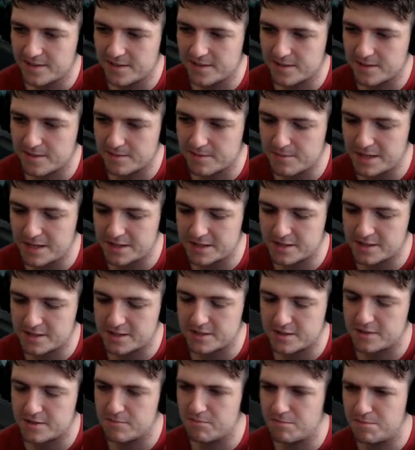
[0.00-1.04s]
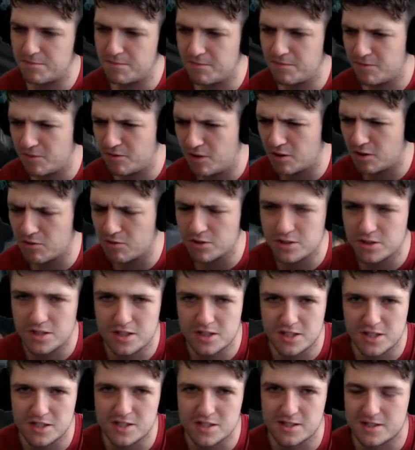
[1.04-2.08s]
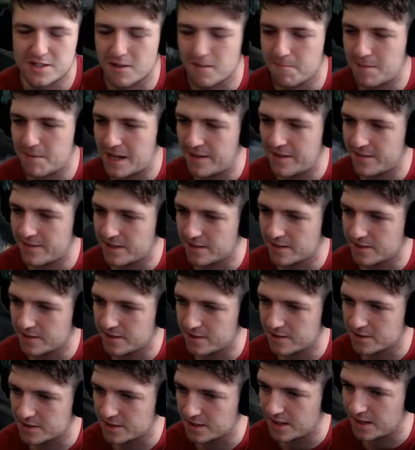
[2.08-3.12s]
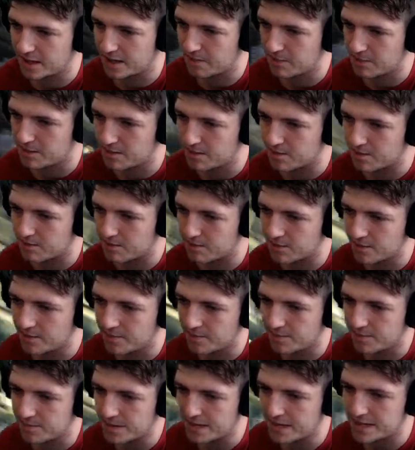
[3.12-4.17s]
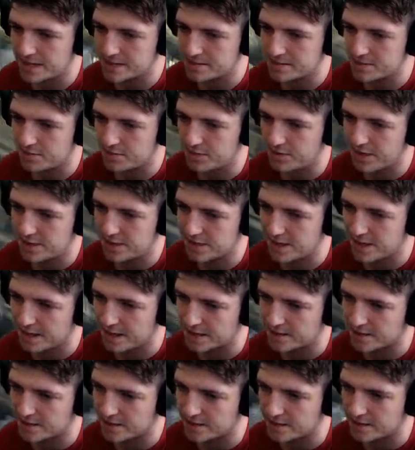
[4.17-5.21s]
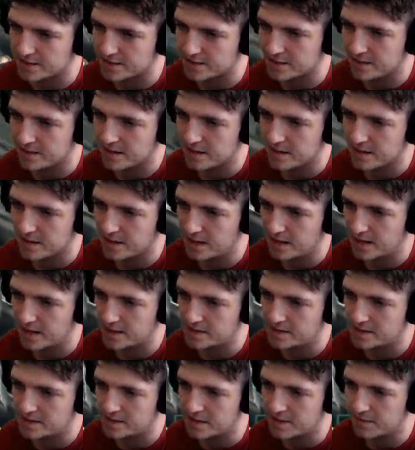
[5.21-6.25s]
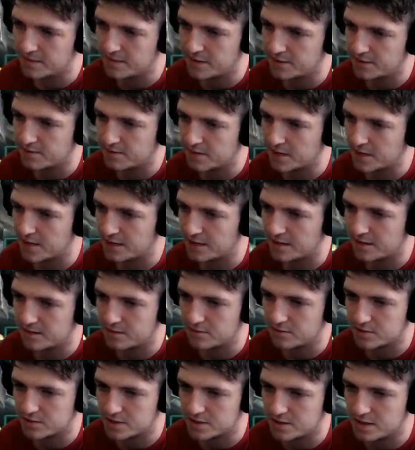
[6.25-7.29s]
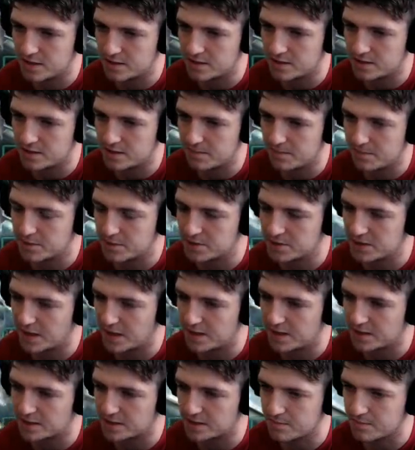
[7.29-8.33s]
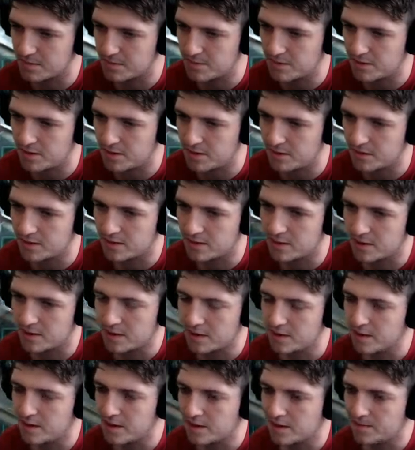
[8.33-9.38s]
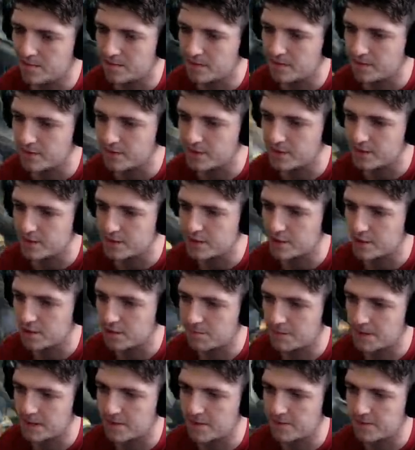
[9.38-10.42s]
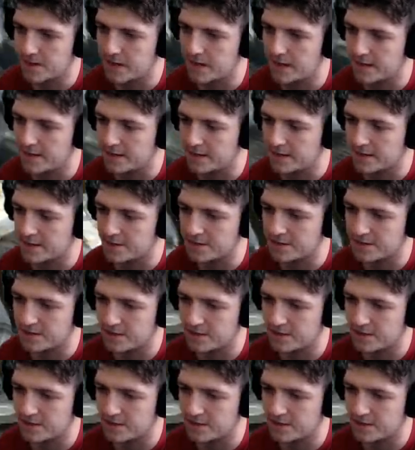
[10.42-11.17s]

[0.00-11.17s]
Macie... Ogłosiliście czystą prawdę odnośnie najemników. Teraz już wiecie jak to jest. Ale niestety wy tutaj już nie, nie pożyjecie sobie, bo... Wy żeście kopnęli w kalendarz.